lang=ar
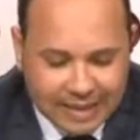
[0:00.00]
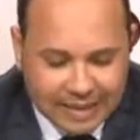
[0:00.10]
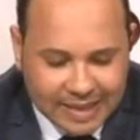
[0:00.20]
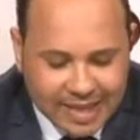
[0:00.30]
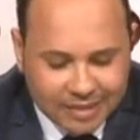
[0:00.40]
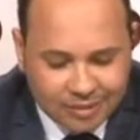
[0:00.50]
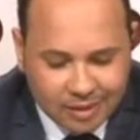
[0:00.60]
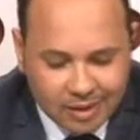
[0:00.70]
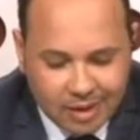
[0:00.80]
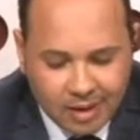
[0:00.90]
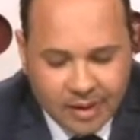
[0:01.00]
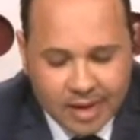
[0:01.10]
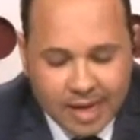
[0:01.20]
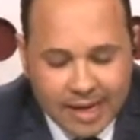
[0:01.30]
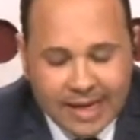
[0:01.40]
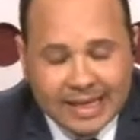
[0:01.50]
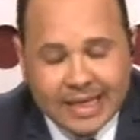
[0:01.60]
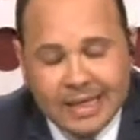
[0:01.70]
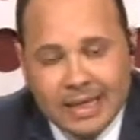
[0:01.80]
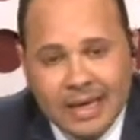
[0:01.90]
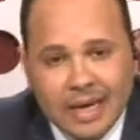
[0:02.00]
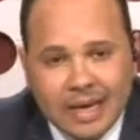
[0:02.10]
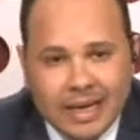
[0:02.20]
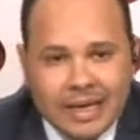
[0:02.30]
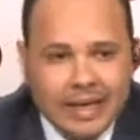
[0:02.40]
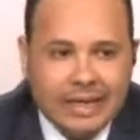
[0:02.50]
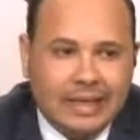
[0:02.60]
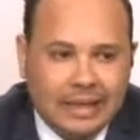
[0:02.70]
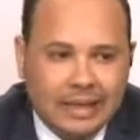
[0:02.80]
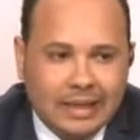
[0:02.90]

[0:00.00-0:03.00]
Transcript: اللي جايه ان شاء الله لكن آه،